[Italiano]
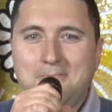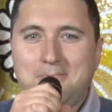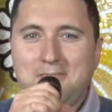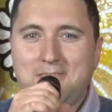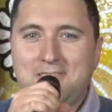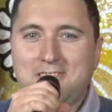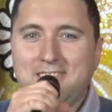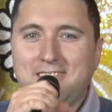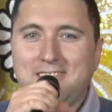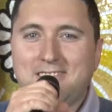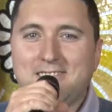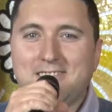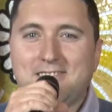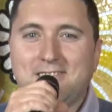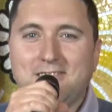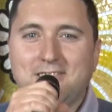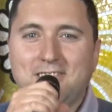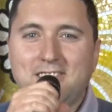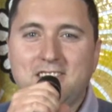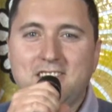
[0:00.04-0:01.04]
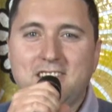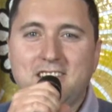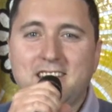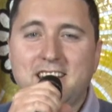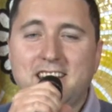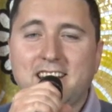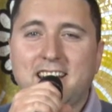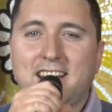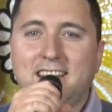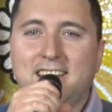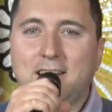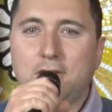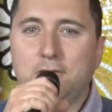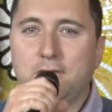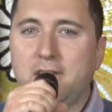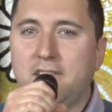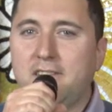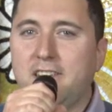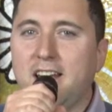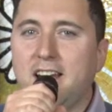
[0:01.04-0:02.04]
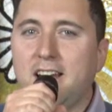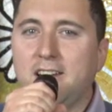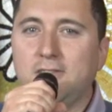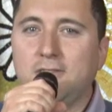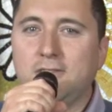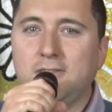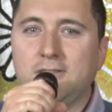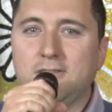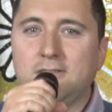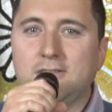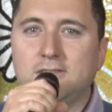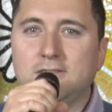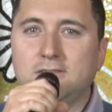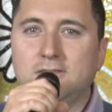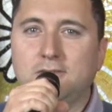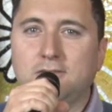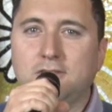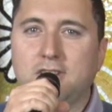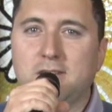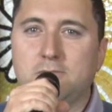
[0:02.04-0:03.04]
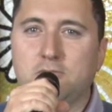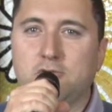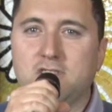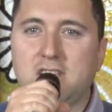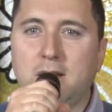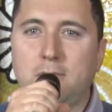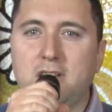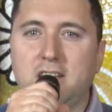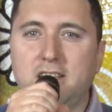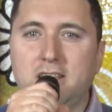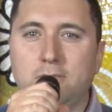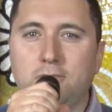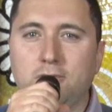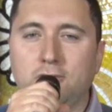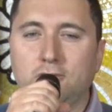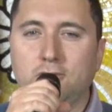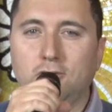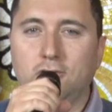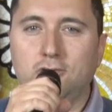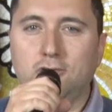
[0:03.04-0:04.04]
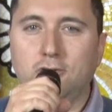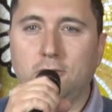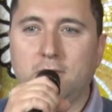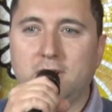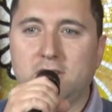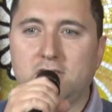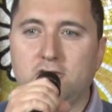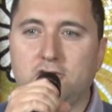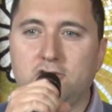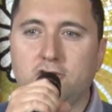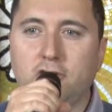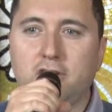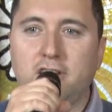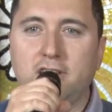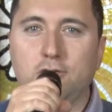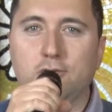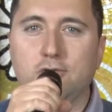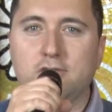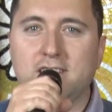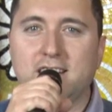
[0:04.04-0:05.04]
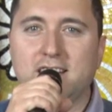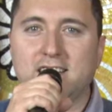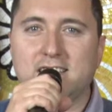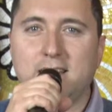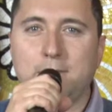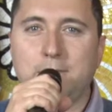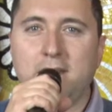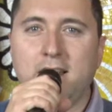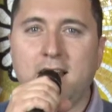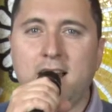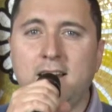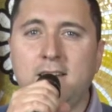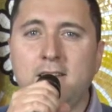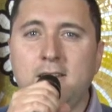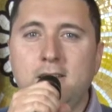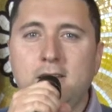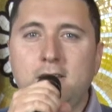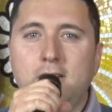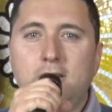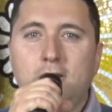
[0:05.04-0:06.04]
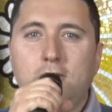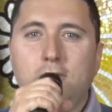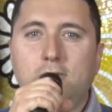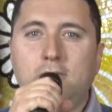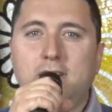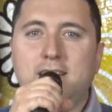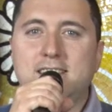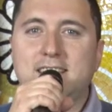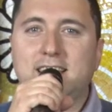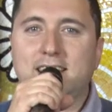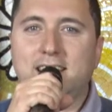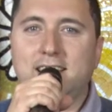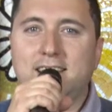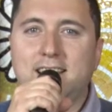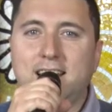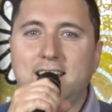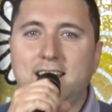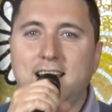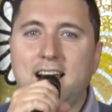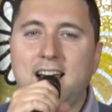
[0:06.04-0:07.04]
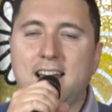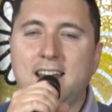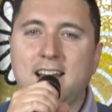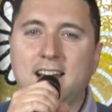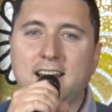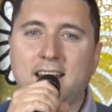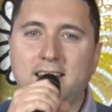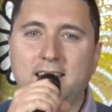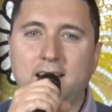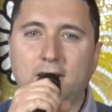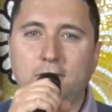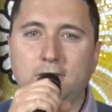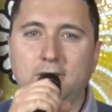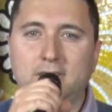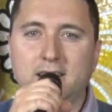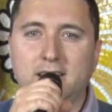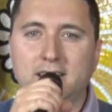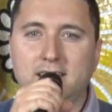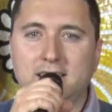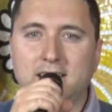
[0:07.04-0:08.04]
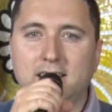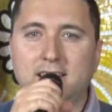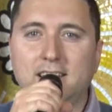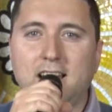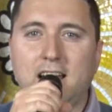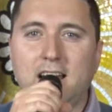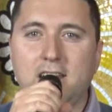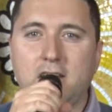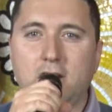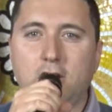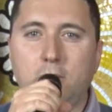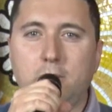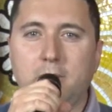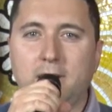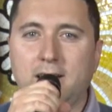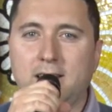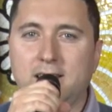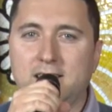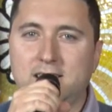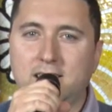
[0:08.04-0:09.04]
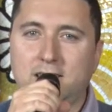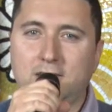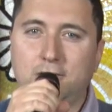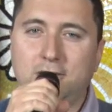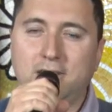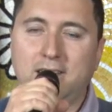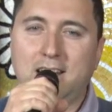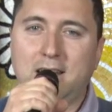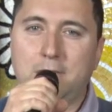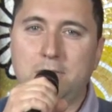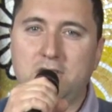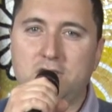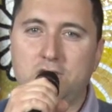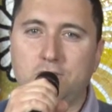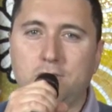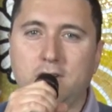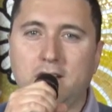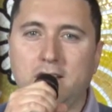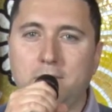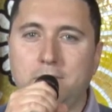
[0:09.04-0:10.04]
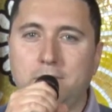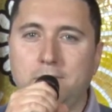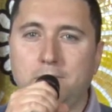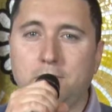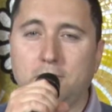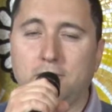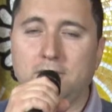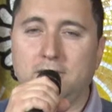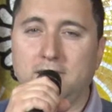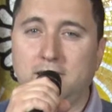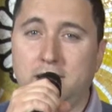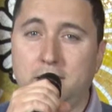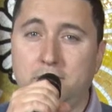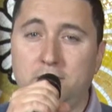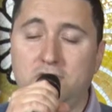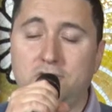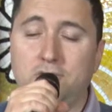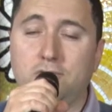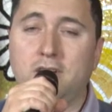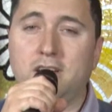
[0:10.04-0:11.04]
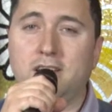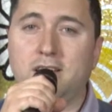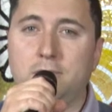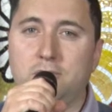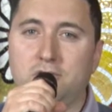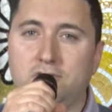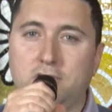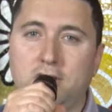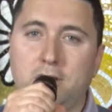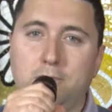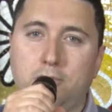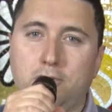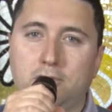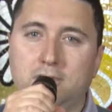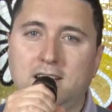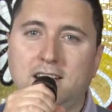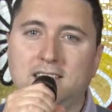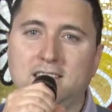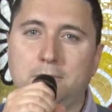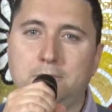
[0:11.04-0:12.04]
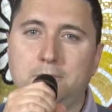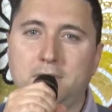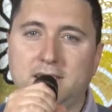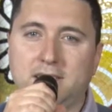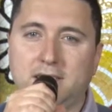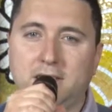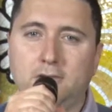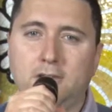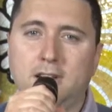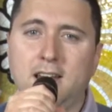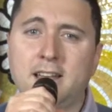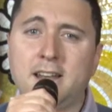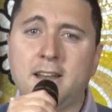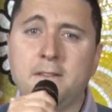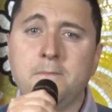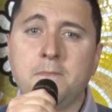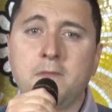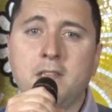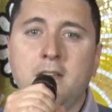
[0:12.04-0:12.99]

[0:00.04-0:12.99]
Buongiorno, sono l'ingegner Gaetano Viviano, sono responsabile di prodotto presso Isoli Industria SPA, un'azienda italiana che da oltre 60 anni opera nel settore delle misure, di, delle misure, delle misure di portata in particolare,